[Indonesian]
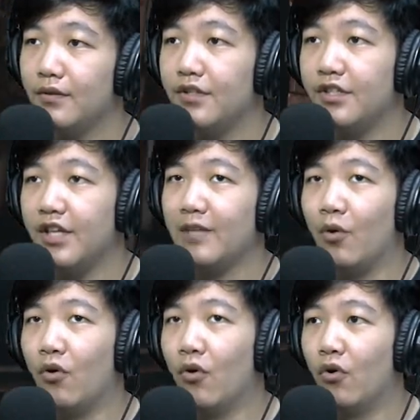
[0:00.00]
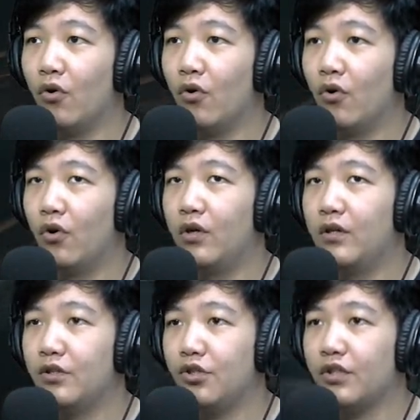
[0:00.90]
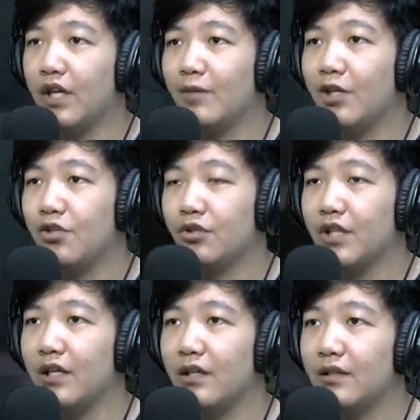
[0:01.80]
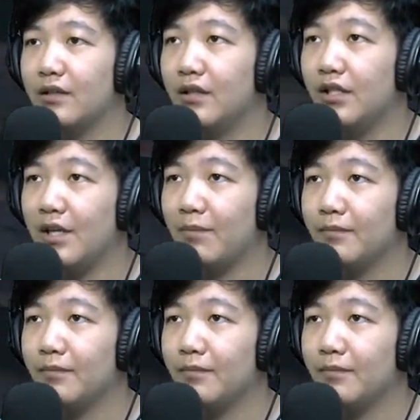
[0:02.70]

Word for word: Dead hole. Shotgun, mana shotgun? Siap.